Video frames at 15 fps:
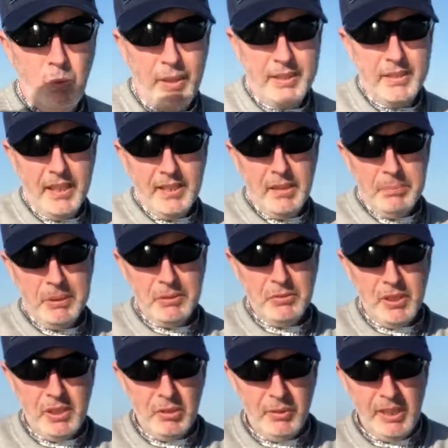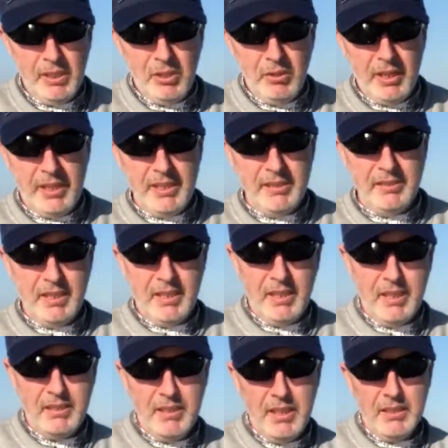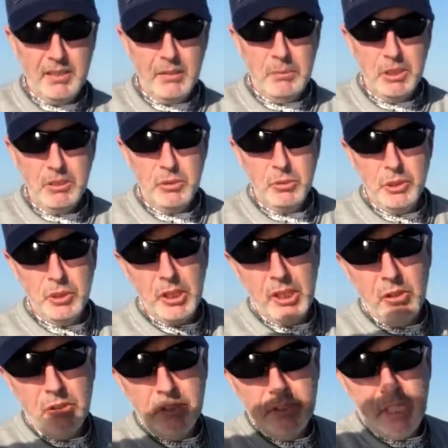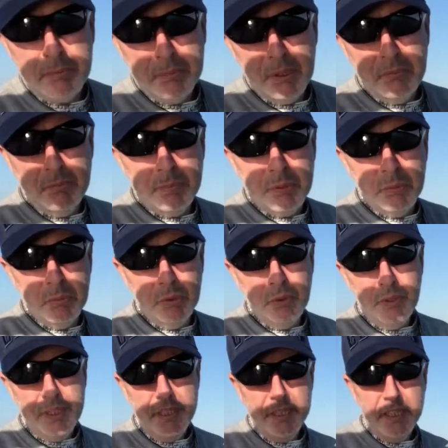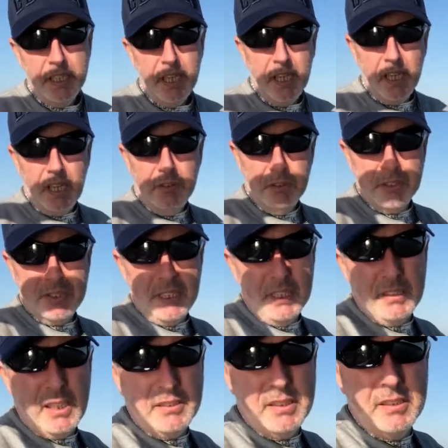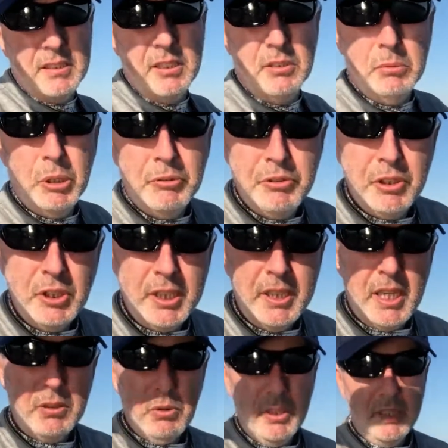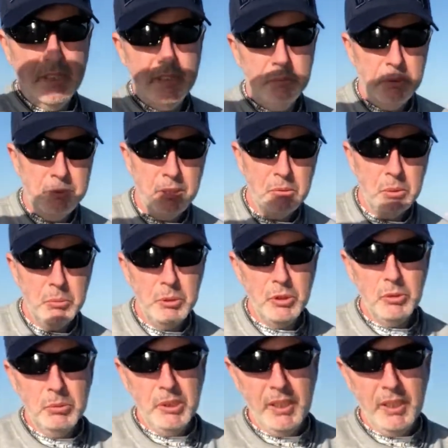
Boa tarde pessoal, Elion Raiz na área, diretamente do interior do Japão para o mundo aí. Você que está assistindo meu vídeo aí agora nesse momento, muito